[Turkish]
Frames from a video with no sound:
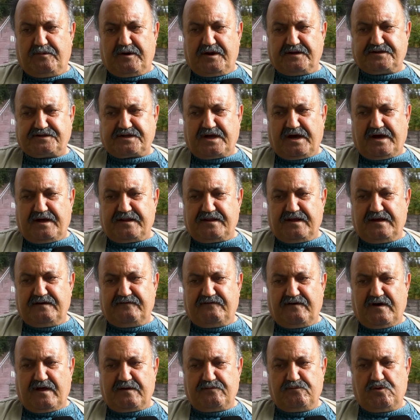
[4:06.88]
Başka
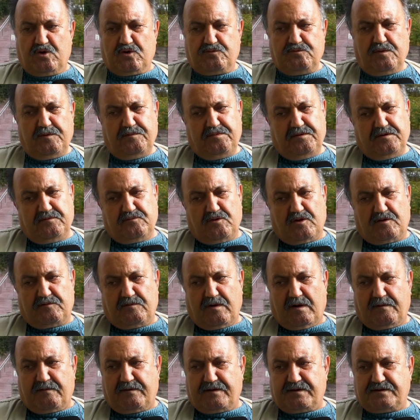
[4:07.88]
aday var mı yok mu bilmiyorum
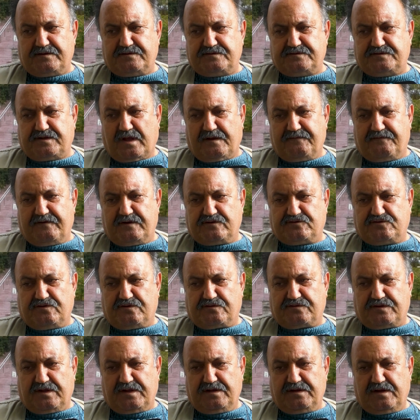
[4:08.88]
ama Zafer
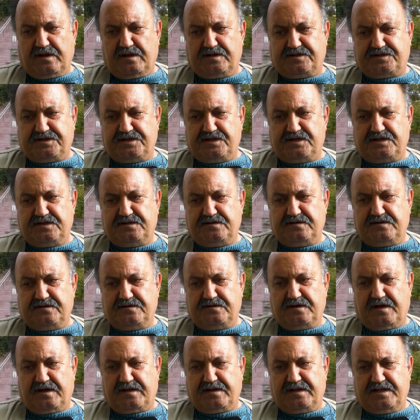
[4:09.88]
Çoktan ilçe, şey,
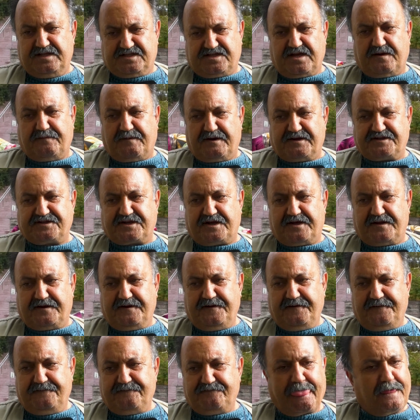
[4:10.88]
yani ilçe
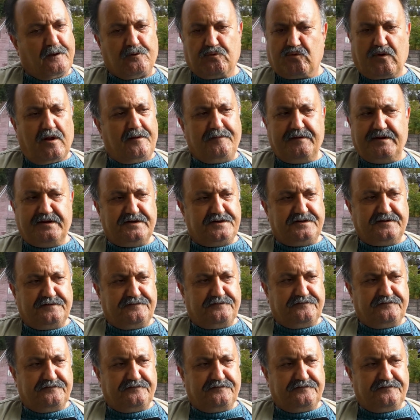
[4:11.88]
başkanı olabilir.